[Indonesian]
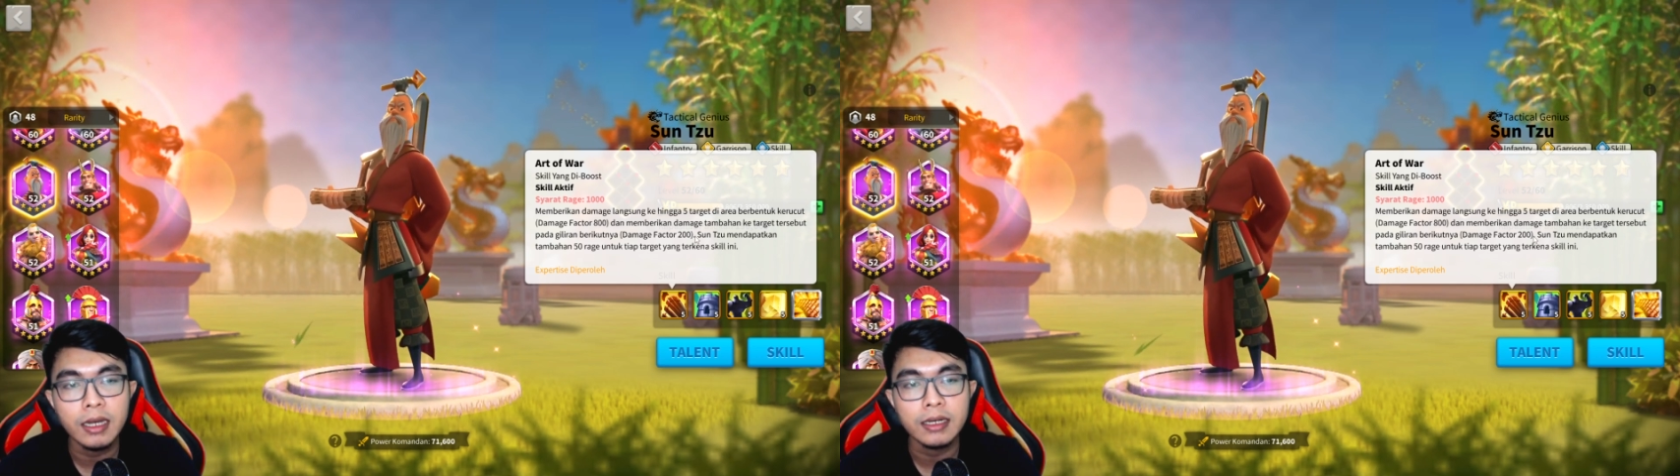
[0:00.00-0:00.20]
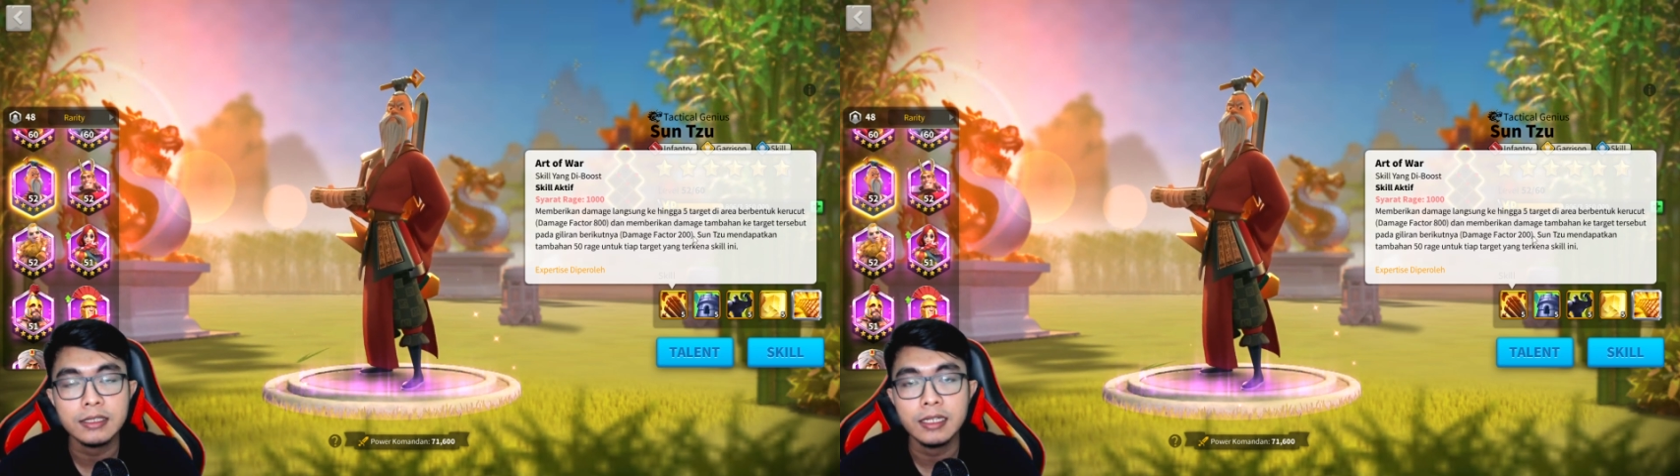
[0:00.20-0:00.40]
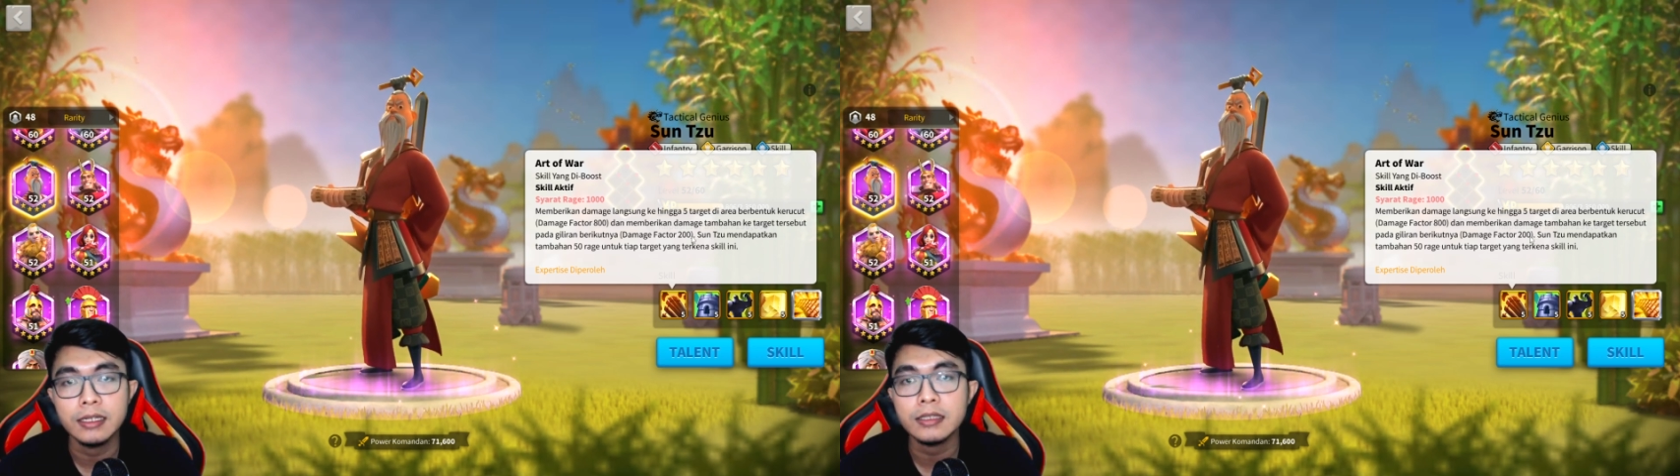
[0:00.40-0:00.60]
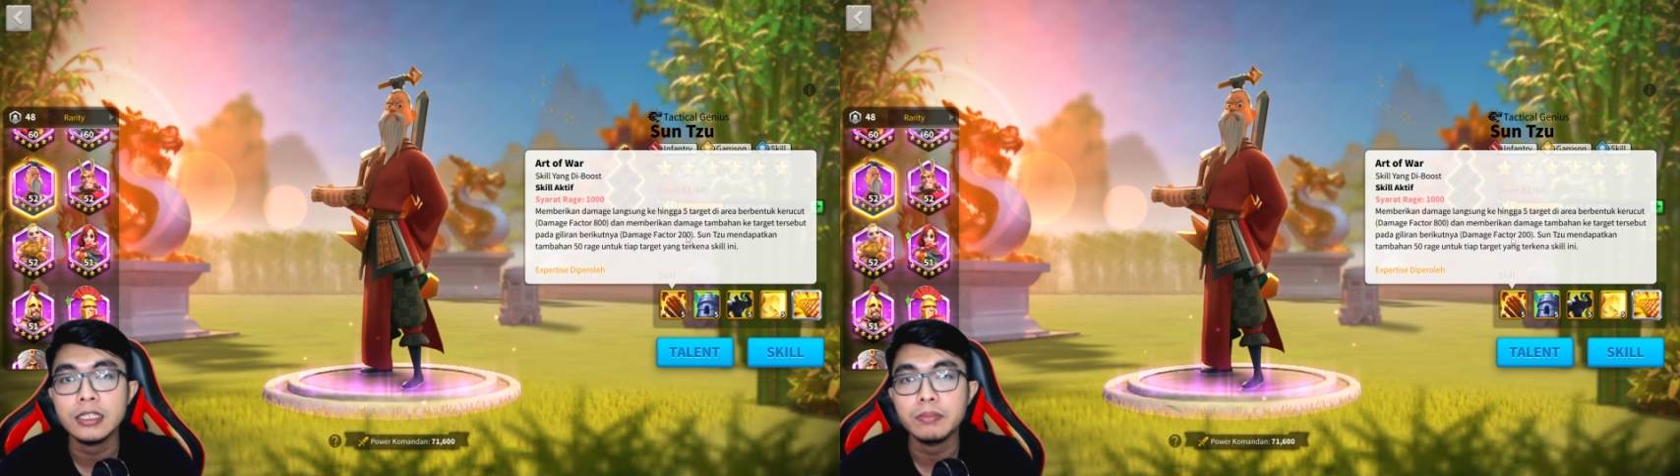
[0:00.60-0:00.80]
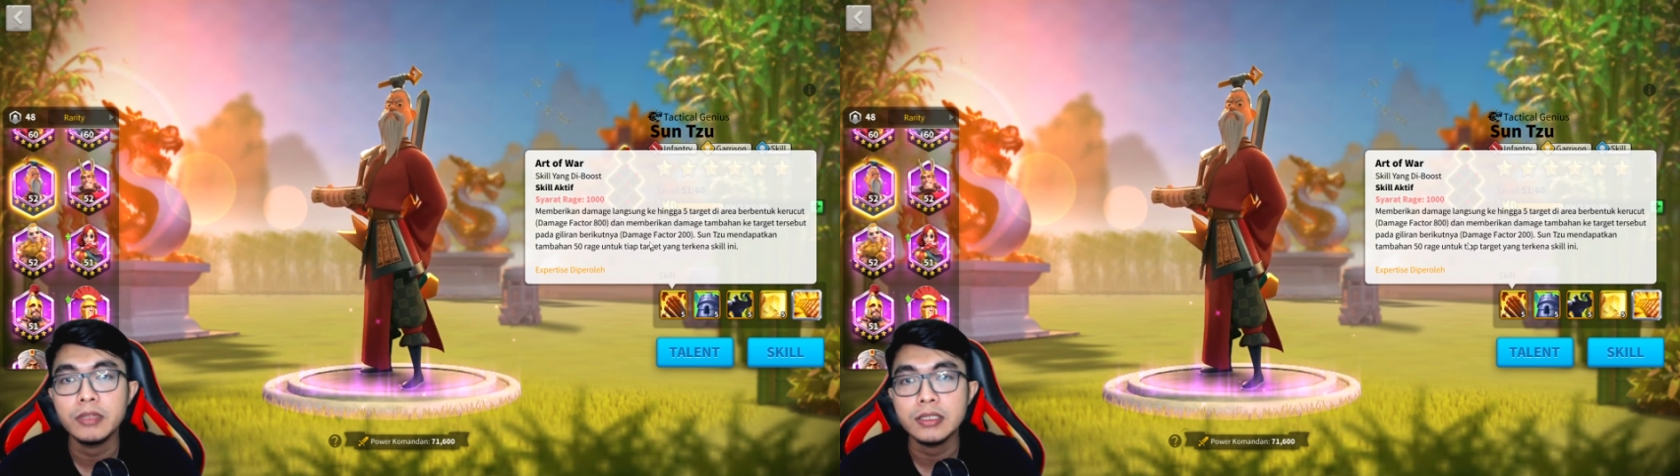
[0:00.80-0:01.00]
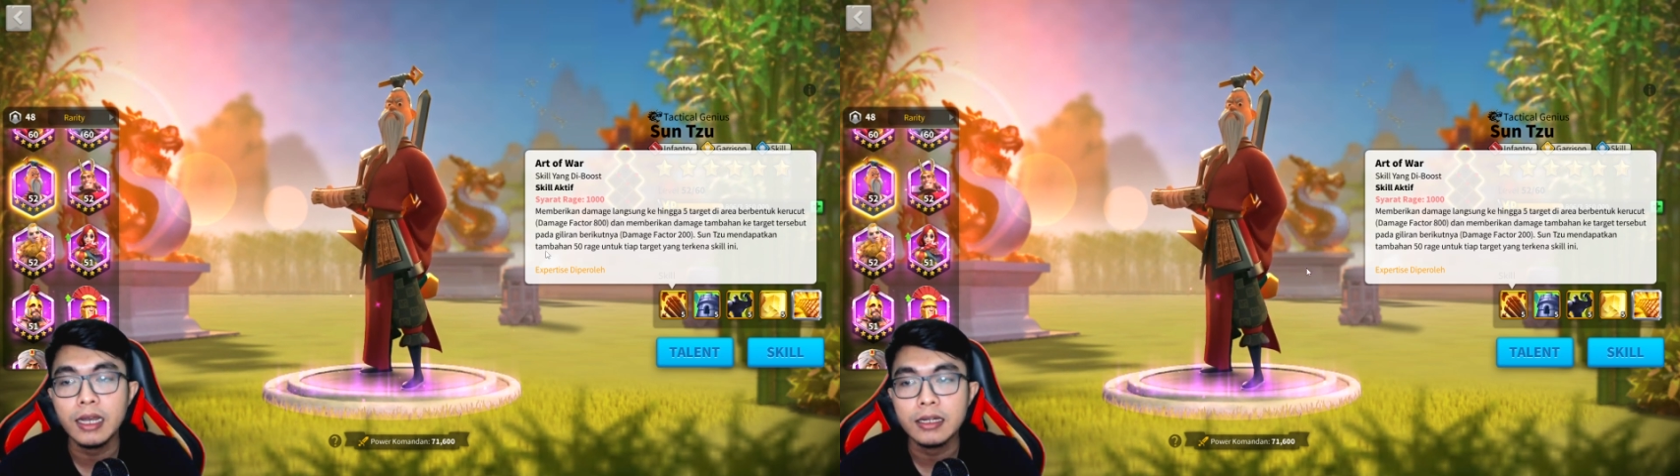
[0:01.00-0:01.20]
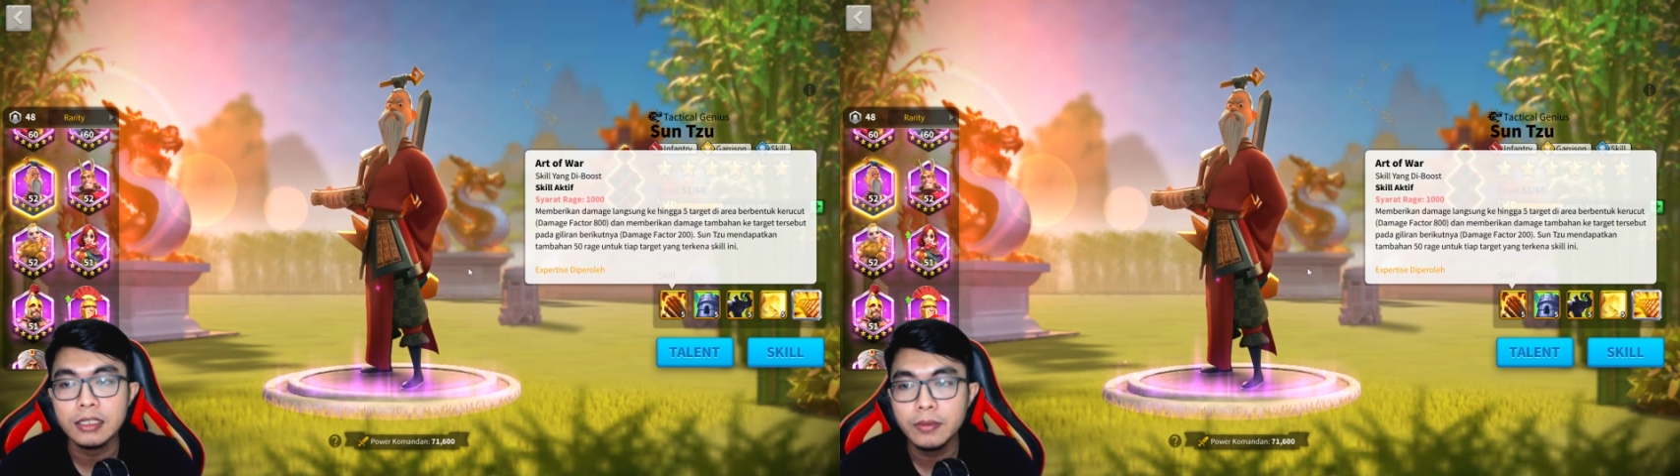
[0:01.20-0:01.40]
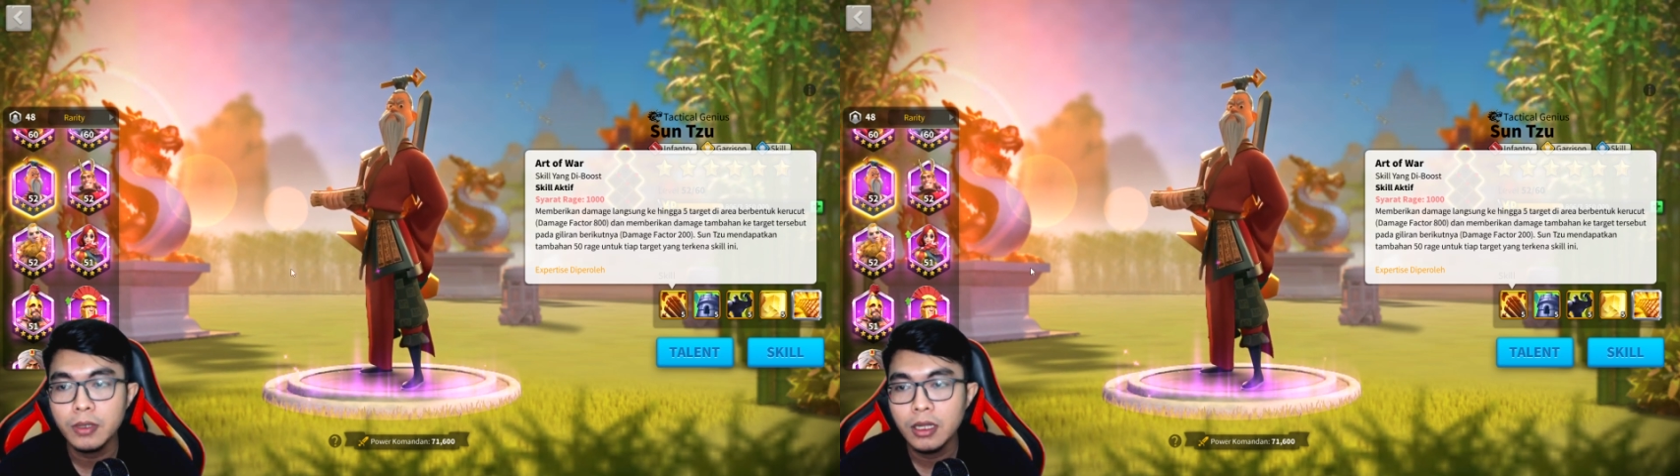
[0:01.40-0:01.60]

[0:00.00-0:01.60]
karena skillnya tetap bisa aktif.